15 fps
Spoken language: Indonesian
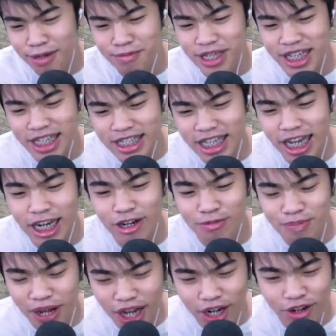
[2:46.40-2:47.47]
game ini jangan
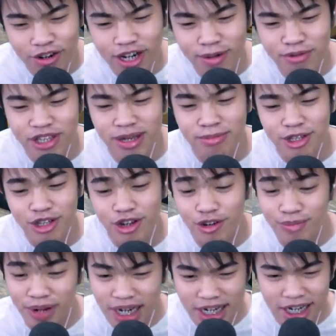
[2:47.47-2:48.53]
lupa kalau udah punya Bitcoin
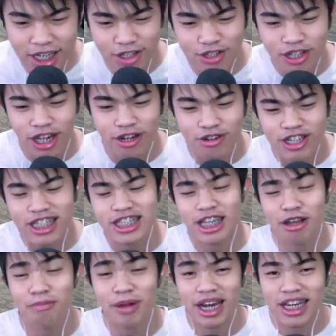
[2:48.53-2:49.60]
miner itu selalu
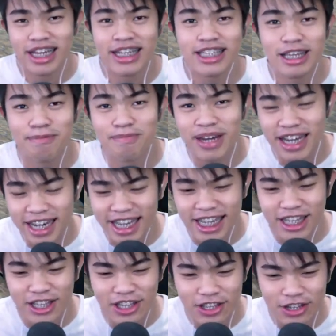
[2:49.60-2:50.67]
dicek mailnya setiap hari ya
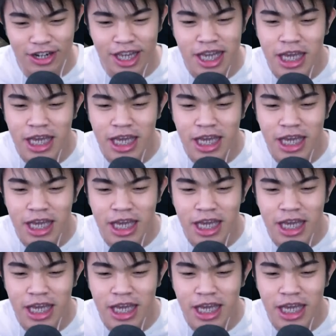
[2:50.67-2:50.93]
teman-teman.